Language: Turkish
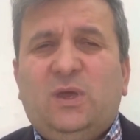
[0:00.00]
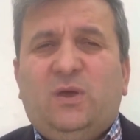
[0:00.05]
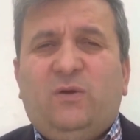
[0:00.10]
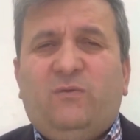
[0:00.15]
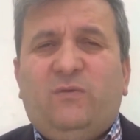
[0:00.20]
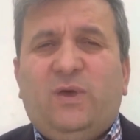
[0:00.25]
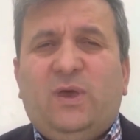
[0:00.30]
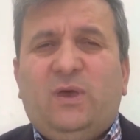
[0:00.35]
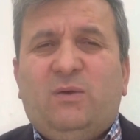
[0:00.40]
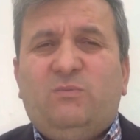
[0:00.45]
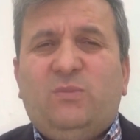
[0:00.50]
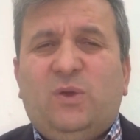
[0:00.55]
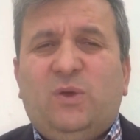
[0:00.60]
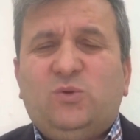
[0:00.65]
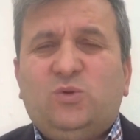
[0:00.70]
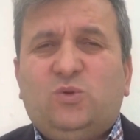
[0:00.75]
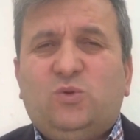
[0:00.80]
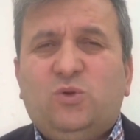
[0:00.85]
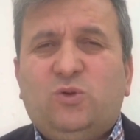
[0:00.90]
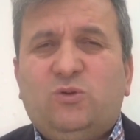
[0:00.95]
ve
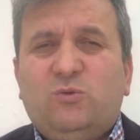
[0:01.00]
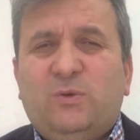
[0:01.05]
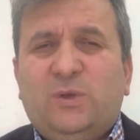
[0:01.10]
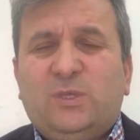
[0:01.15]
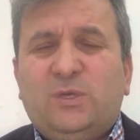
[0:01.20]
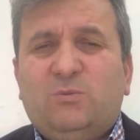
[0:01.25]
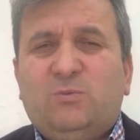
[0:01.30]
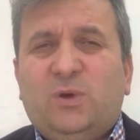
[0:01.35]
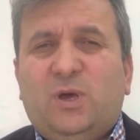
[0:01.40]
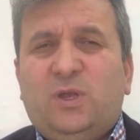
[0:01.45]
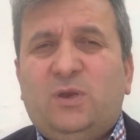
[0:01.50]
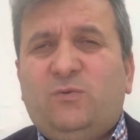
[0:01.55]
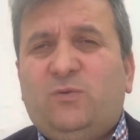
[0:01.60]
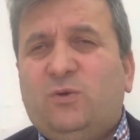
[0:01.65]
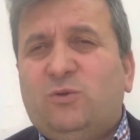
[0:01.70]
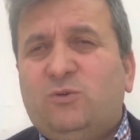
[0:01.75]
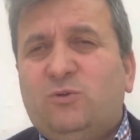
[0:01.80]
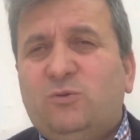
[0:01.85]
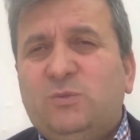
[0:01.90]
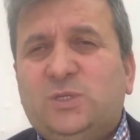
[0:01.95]
mevcut hükümete muhalif
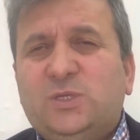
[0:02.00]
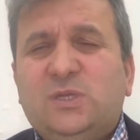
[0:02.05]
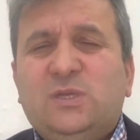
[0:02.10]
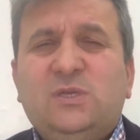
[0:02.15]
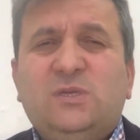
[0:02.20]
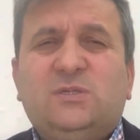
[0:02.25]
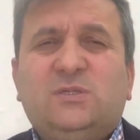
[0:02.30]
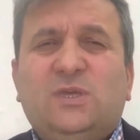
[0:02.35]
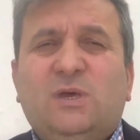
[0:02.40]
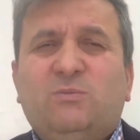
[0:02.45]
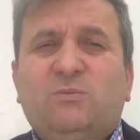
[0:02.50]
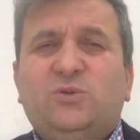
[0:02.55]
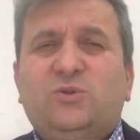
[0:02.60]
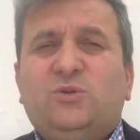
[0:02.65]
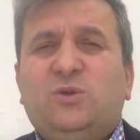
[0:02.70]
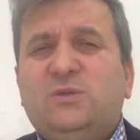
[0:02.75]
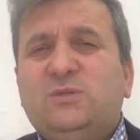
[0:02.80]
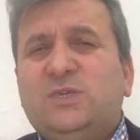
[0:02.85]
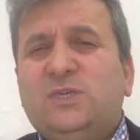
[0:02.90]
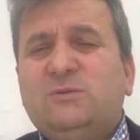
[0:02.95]
olduğum için, İstanbul
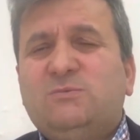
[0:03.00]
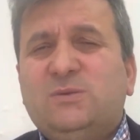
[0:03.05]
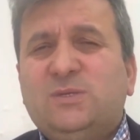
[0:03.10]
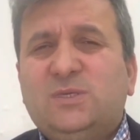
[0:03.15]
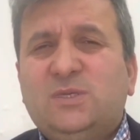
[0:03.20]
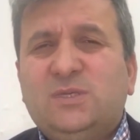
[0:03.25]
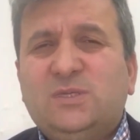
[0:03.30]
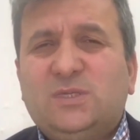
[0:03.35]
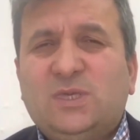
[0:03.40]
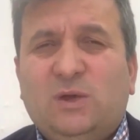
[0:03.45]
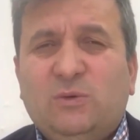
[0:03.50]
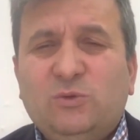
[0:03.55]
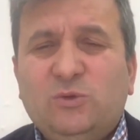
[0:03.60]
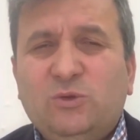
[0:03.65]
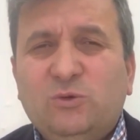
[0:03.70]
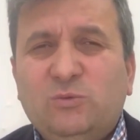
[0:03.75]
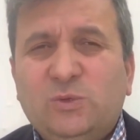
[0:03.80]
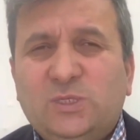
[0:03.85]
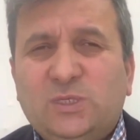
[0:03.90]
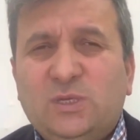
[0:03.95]
Sözleşmesi'ni
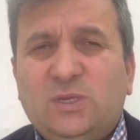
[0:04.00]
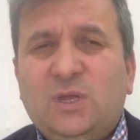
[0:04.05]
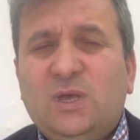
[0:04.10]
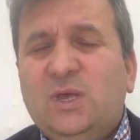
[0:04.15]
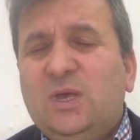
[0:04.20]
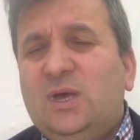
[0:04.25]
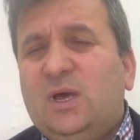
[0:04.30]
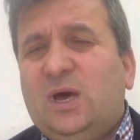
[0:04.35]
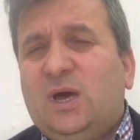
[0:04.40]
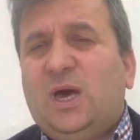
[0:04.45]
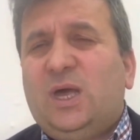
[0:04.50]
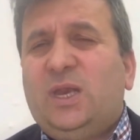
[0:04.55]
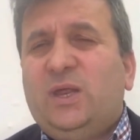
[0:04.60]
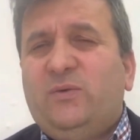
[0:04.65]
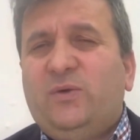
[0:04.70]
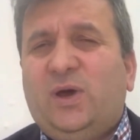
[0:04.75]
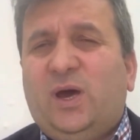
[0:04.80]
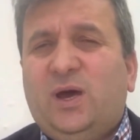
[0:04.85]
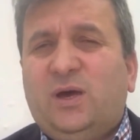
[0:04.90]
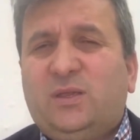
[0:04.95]
savunduğum için,
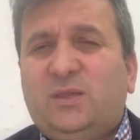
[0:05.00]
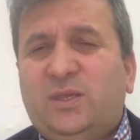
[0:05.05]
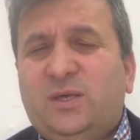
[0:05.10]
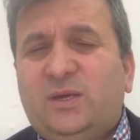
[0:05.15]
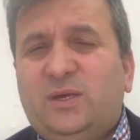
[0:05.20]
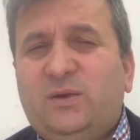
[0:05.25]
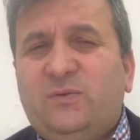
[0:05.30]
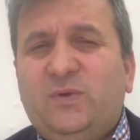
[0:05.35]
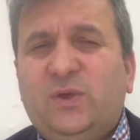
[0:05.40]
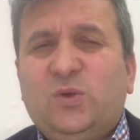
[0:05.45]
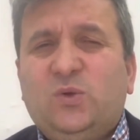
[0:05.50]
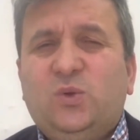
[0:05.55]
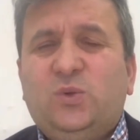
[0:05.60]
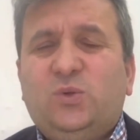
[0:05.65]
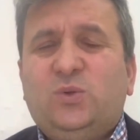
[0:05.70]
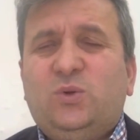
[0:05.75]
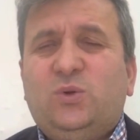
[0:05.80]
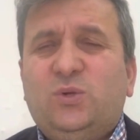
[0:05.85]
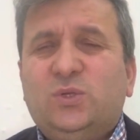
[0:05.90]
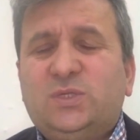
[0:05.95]
Alevi haklarını ve
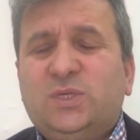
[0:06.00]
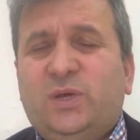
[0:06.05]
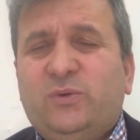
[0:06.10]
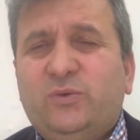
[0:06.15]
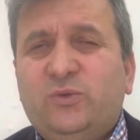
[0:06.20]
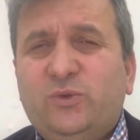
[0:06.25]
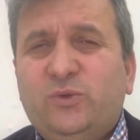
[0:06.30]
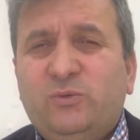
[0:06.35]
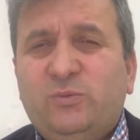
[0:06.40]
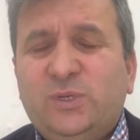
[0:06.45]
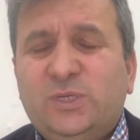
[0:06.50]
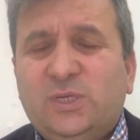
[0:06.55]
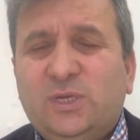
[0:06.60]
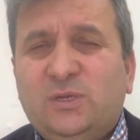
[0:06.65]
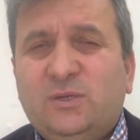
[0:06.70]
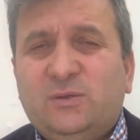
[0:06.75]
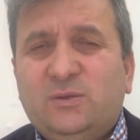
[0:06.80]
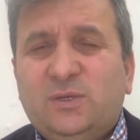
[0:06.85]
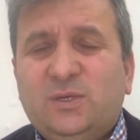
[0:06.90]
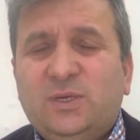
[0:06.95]
kültürünü savunduğum
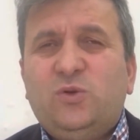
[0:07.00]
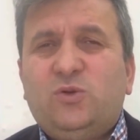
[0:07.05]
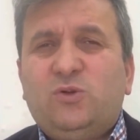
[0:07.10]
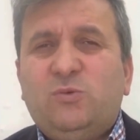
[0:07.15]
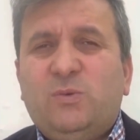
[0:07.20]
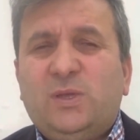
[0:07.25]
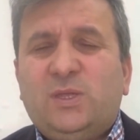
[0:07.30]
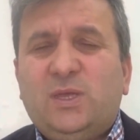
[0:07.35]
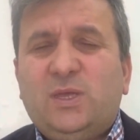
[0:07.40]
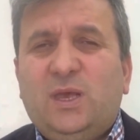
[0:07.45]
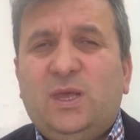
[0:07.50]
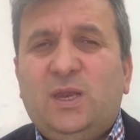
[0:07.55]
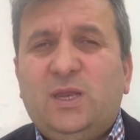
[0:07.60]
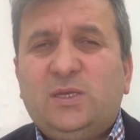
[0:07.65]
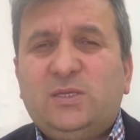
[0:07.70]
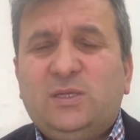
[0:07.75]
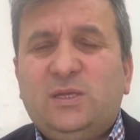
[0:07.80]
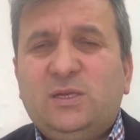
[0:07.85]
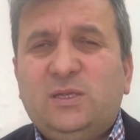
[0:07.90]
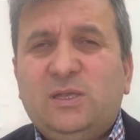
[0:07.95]
için, hükümeti
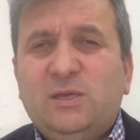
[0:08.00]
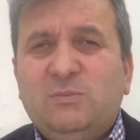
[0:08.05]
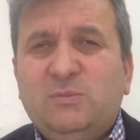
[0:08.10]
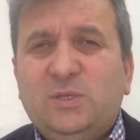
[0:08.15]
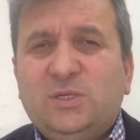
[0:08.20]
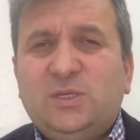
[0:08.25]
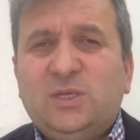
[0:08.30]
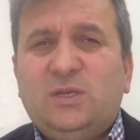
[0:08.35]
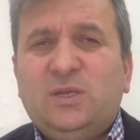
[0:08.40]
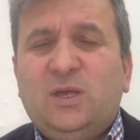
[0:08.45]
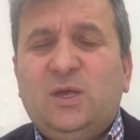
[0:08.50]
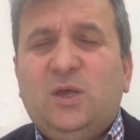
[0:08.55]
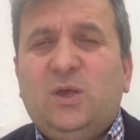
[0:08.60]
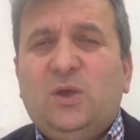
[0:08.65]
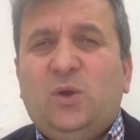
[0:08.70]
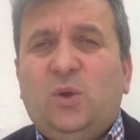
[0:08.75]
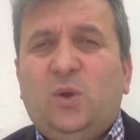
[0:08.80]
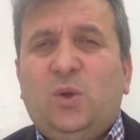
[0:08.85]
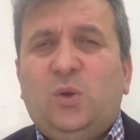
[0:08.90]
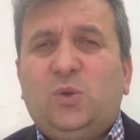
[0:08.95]
eleştirdiğim için
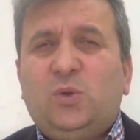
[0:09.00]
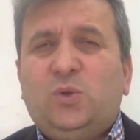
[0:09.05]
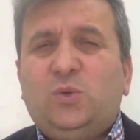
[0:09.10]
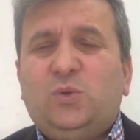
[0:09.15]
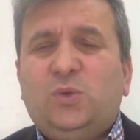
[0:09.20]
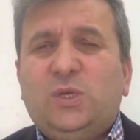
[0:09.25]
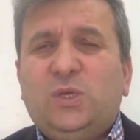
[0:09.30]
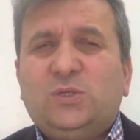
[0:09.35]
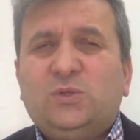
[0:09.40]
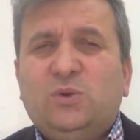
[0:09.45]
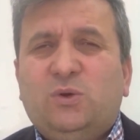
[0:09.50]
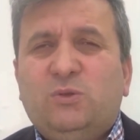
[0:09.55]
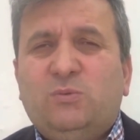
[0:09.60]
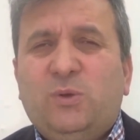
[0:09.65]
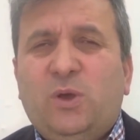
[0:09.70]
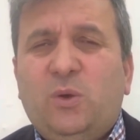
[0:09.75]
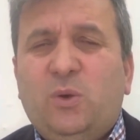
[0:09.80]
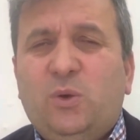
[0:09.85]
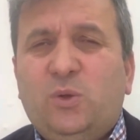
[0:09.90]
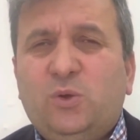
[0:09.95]
örgüt üyesi
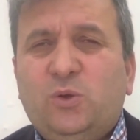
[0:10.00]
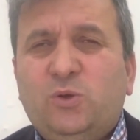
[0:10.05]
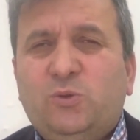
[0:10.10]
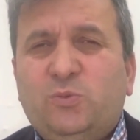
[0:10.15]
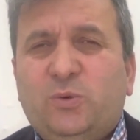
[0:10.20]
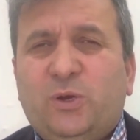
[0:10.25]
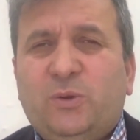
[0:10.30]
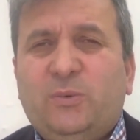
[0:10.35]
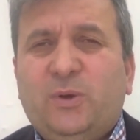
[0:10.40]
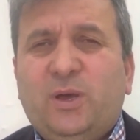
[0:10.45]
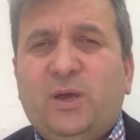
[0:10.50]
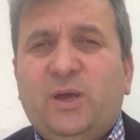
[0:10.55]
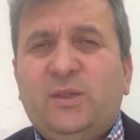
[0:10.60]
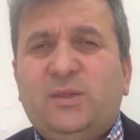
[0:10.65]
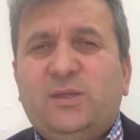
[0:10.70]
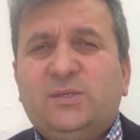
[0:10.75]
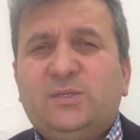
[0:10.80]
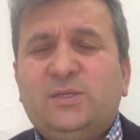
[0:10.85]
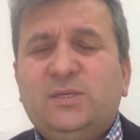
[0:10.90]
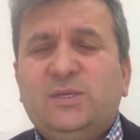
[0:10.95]
olma, örgüt propagandası